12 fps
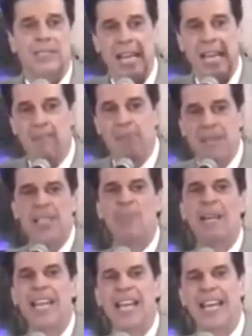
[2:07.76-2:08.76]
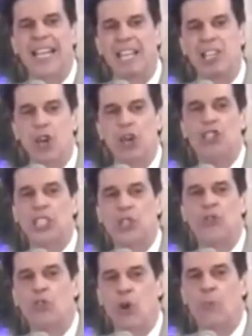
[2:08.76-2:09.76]
De la misma manera que Dios
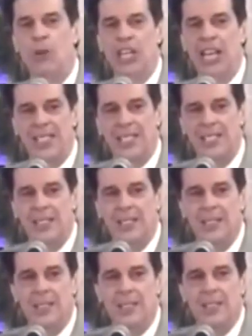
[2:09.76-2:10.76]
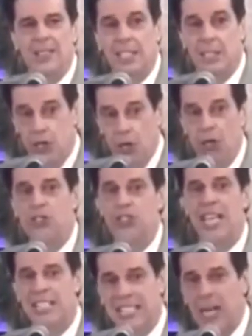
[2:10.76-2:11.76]
estuvo con Moisés. Si Dios
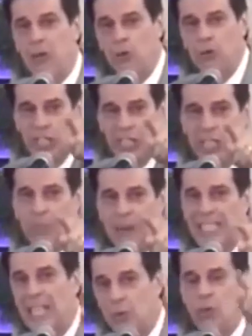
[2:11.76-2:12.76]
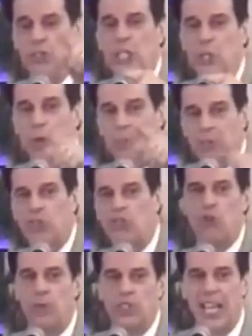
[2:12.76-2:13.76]
está contigo, va a estar contigo como
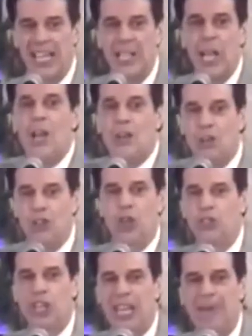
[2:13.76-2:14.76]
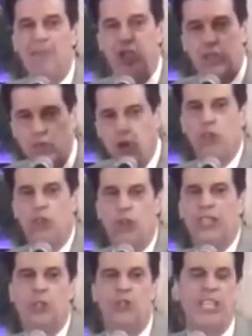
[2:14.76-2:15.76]
estuvo con Moisés, nosotros haremos todo
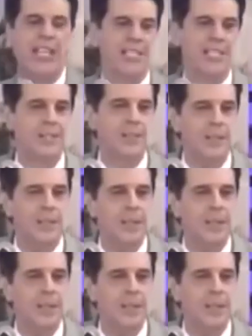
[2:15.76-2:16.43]
lo que tú digas.